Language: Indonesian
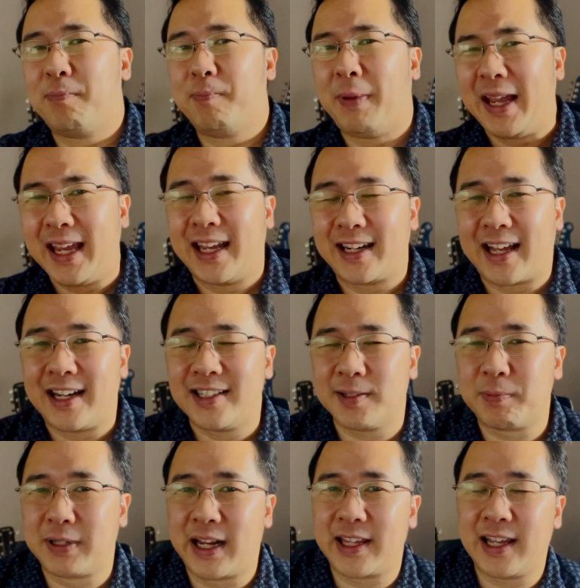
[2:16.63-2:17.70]
pengen kan
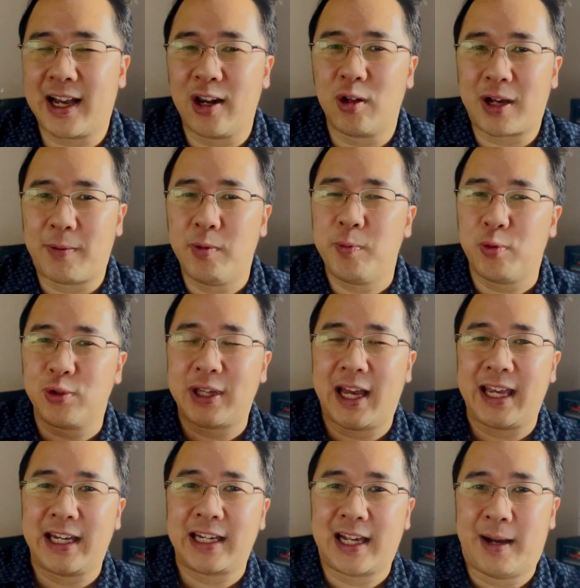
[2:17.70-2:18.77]
sebenarnya kalau kamu punya
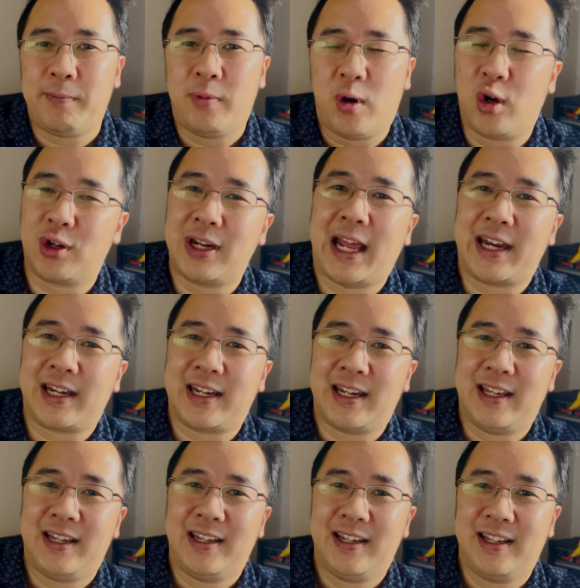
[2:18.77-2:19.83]
income online.
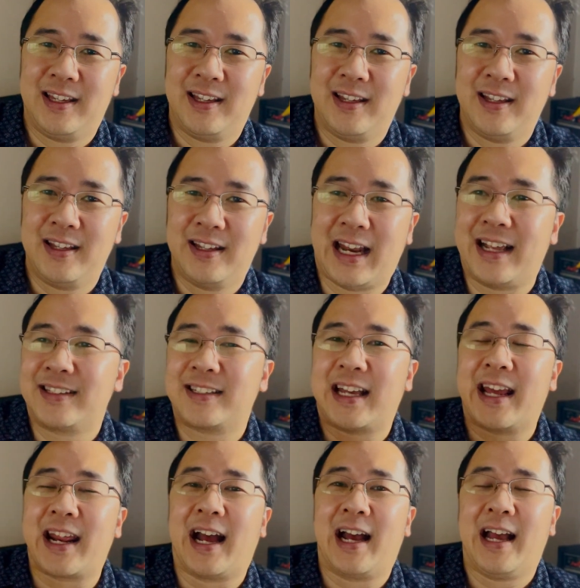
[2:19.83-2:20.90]
Nah
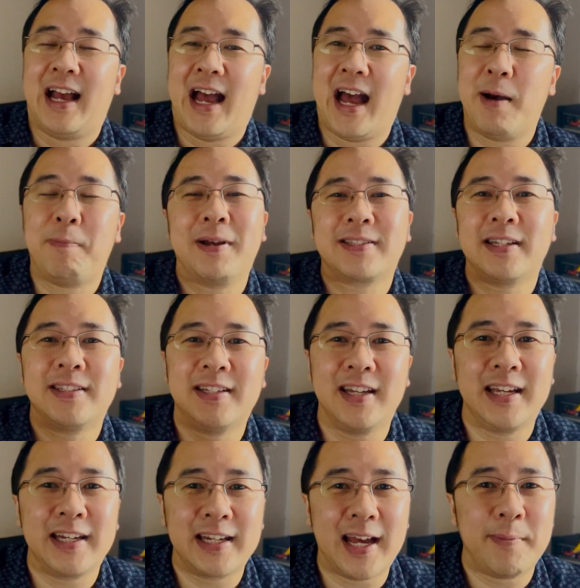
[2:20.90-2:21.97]
sekarang, apa saja
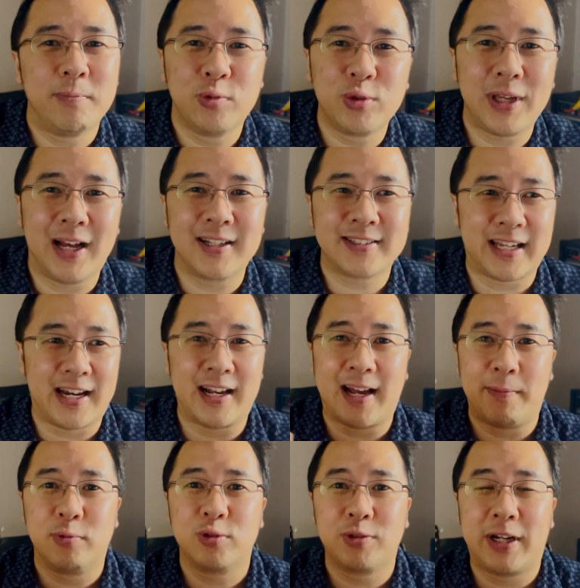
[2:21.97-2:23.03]
income-mu yang sekarang
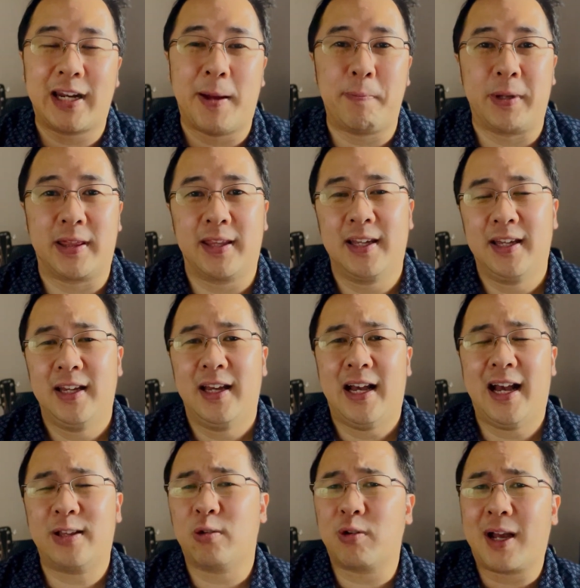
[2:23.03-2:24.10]
kamu sudah dapat?
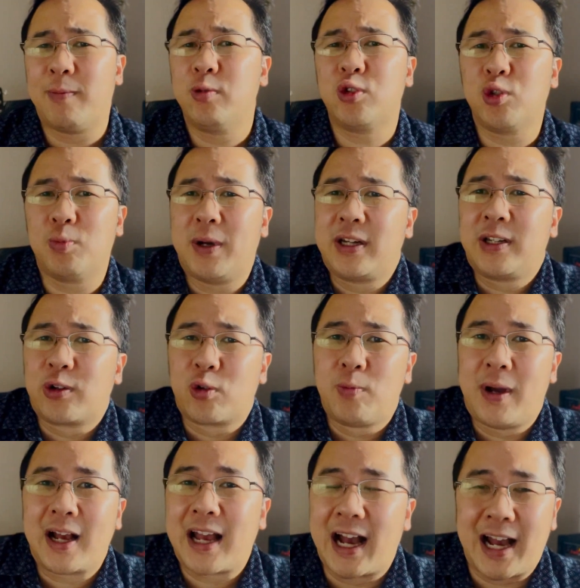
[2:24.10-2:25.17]
Atau kamu cuma di
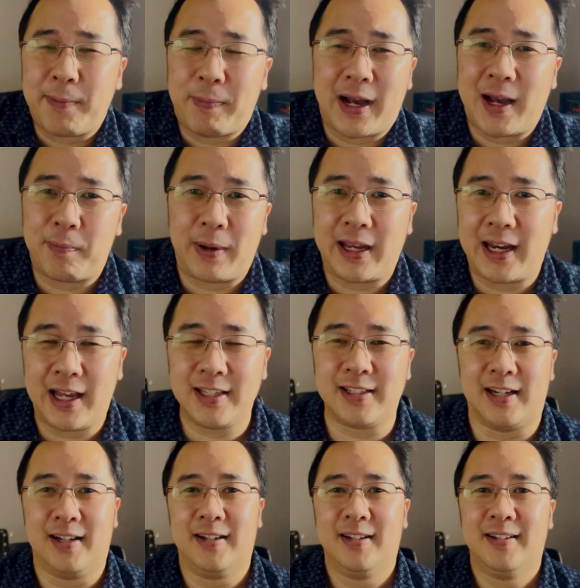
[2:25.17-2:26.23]
rumah nggak ngapa-ngapain
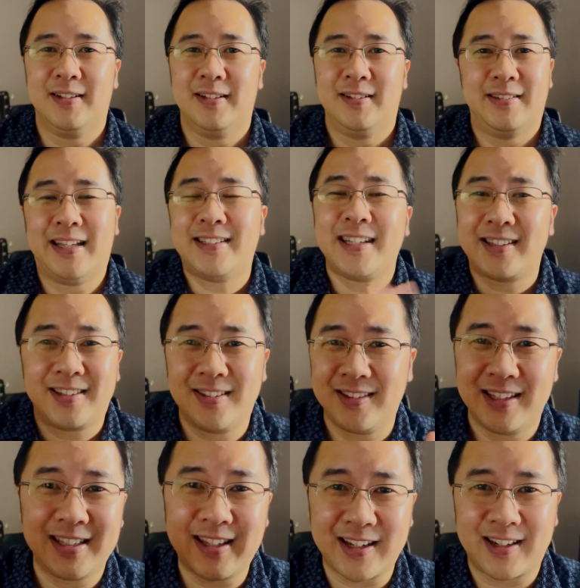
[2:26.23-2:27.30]
aja? That's it
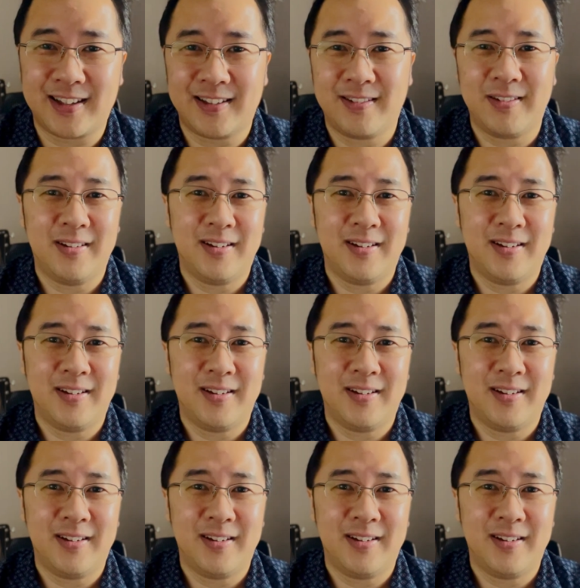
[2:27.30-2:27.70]
titik